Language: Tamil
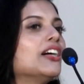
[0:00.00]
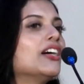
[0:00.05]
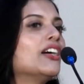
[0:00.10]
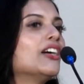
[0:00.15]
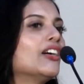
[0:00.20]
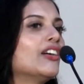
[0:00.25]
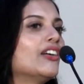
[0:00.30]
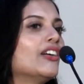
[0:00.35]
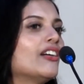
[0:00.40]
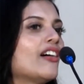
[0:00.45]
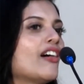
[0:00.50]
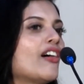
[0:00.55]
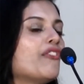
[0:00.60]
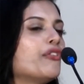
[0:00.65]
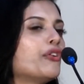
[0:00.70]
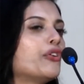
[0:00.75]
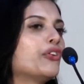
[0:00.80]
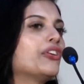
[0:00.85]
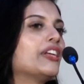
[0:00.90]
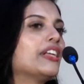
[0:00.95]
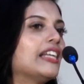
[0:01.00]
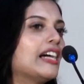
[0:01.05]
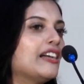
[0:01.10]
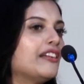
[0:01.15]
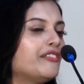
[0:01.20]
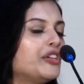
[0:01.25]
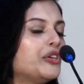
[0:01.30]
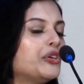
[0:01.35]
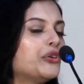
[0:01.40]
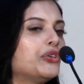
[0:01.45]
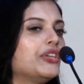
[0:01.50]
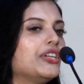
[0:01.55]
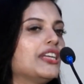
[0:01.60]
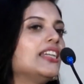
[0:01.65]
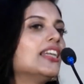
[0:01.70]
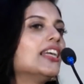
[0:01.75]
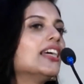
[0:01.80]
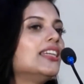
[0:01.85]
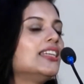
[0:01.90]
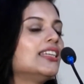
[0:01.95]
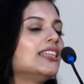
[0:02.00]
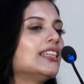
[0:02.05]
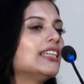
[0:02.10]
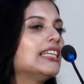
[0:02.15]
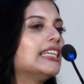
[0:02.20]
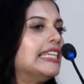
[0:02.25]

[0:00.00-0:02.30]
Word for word: uh, அவங்களோட லைவ்லிஹுட் என்னன்னு